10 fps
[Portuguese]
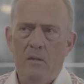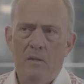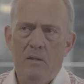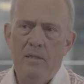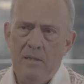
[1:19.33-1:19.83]

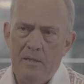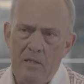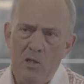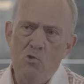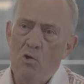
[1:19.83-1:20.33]
E
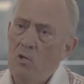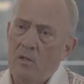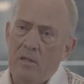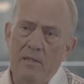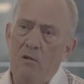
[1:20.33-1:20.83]
nisso,
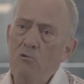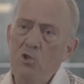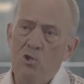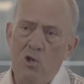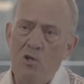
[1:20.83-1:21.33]
cada um
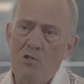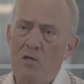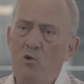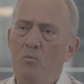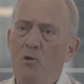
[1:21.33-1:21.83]
de nós
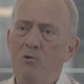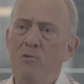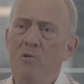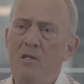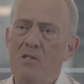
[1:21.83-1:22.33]
ia
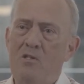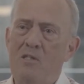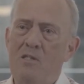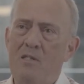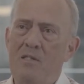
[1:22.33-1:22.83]
ocupando
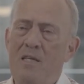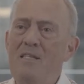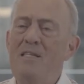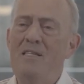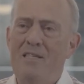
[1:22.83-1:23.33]
as
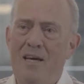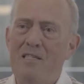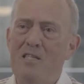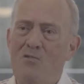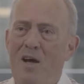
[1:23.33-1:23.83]

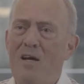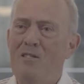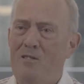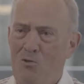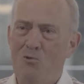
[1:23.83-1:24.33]
necessidades, as
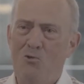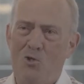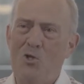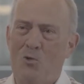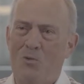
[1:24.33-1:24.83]
vagas que
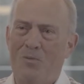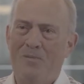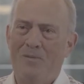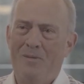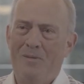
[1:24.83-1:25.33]
surgiam.
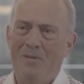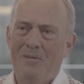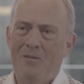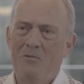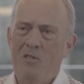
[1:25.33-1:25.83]

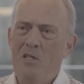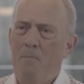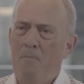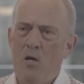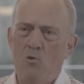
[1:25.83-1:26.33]
Então não tinha
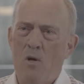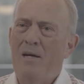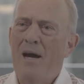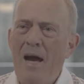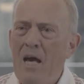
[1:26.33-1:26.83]
apego a
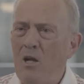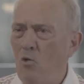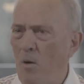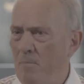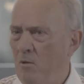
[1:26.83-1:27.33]

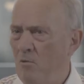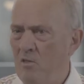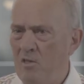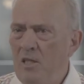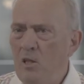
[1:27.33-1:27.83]
cargo, apego a
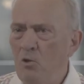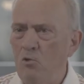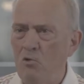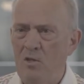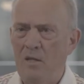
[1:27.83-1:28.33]

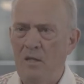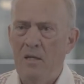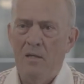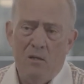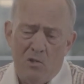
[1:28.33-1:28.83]
título, não sei o que
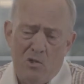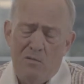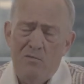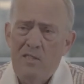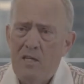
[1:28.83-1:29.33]
lá. Claro, a
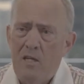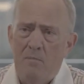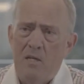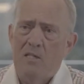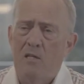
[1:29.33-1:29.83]
gente vestia a
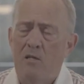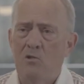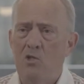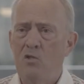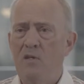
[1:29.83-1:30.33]
camisa daquilo
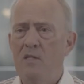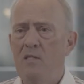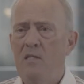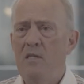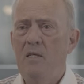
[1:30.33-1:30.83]
que a gente
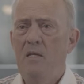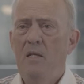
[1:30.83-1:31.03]
fazia